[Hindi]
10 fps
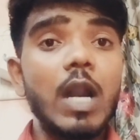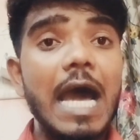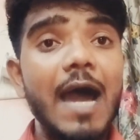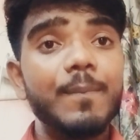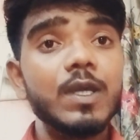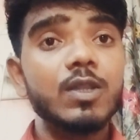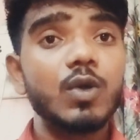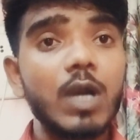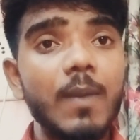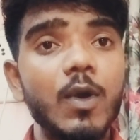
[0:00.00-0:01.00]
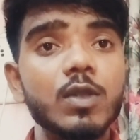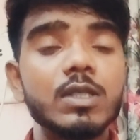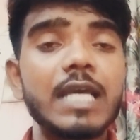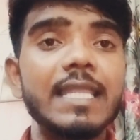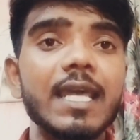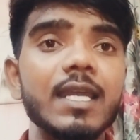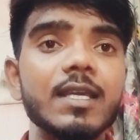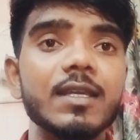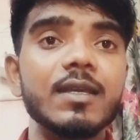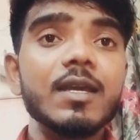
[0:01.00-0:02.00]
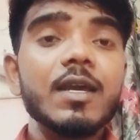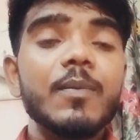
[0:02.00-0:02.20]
और आप भी थोड़ा बहुत ज़्यादा नहीं